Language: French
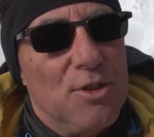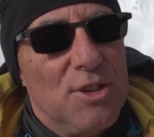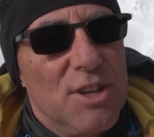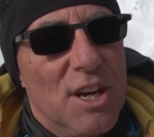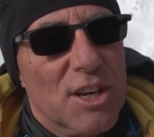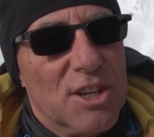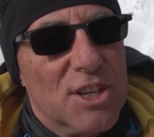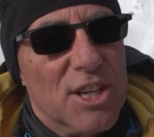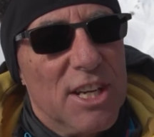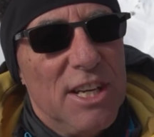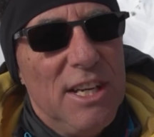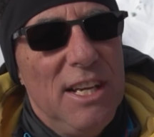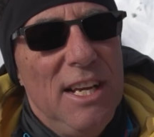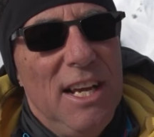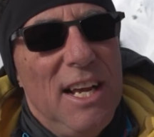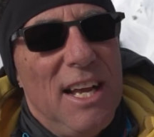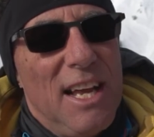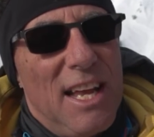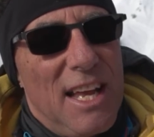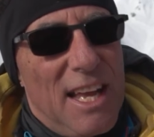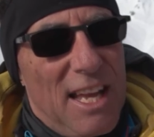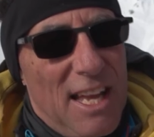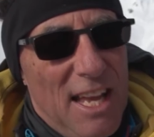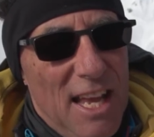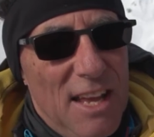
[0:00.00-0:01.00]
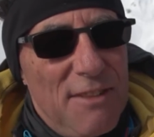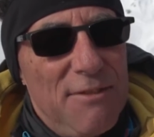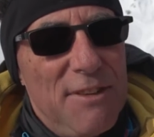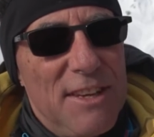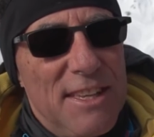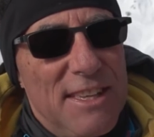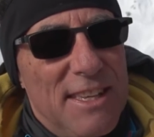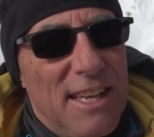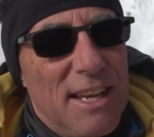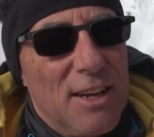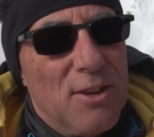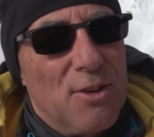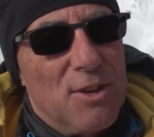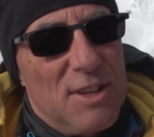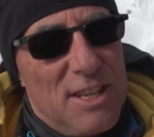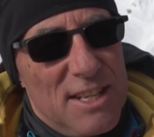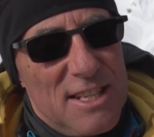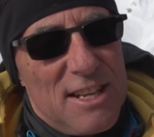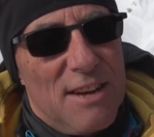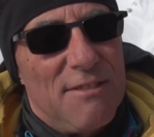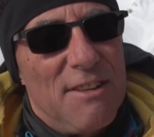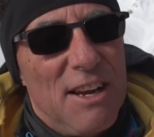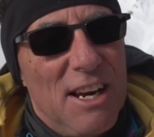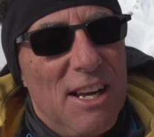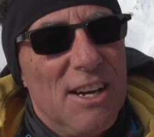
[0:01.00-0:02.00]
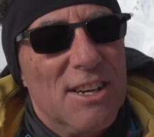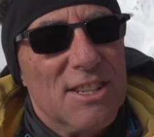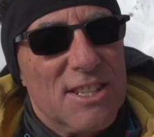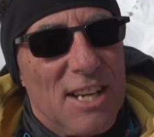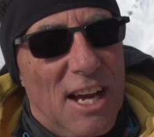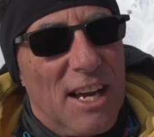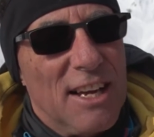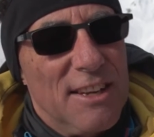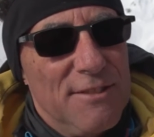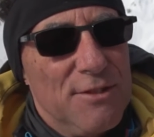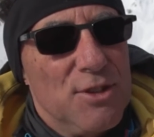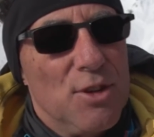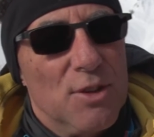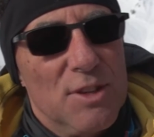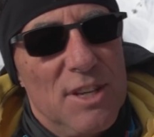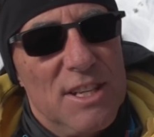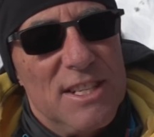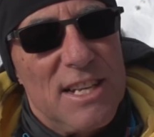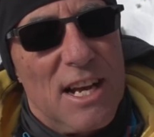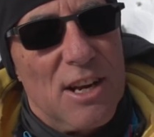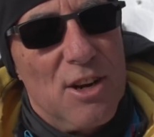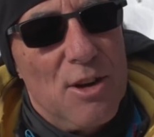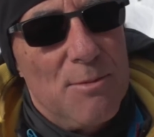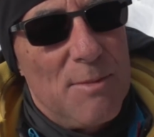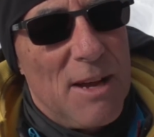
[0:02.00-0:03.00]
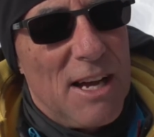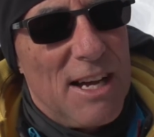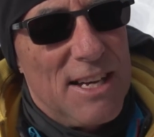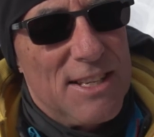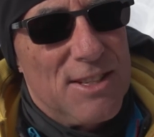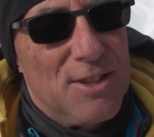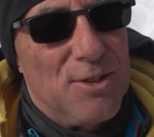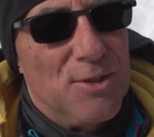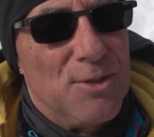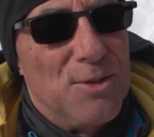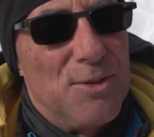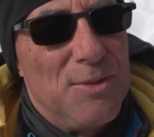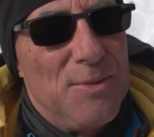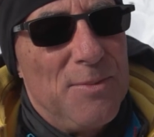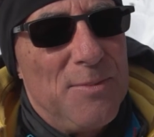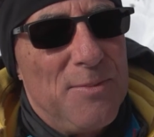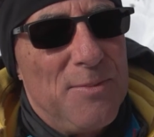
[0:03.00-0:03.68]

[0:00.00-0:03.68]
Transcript: de danger et éviter que des avalanches arrivent sur des agglomérations.